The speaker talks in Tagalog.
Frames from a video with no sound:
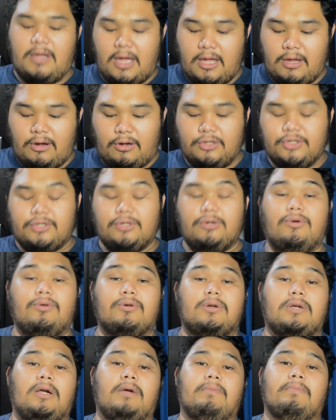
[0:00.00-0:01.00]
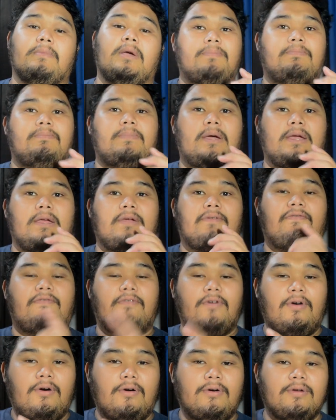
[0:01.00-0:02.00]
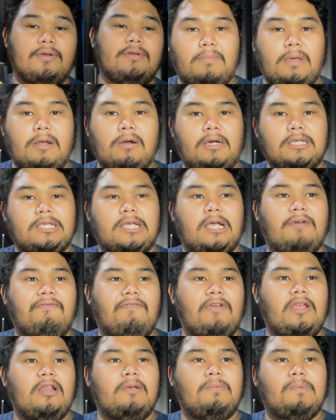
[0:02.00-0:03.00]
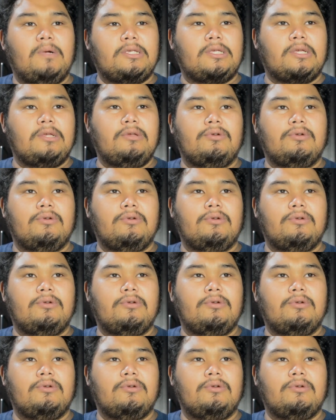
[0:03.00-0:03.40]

I also hook up my phone. Meron kasi available sa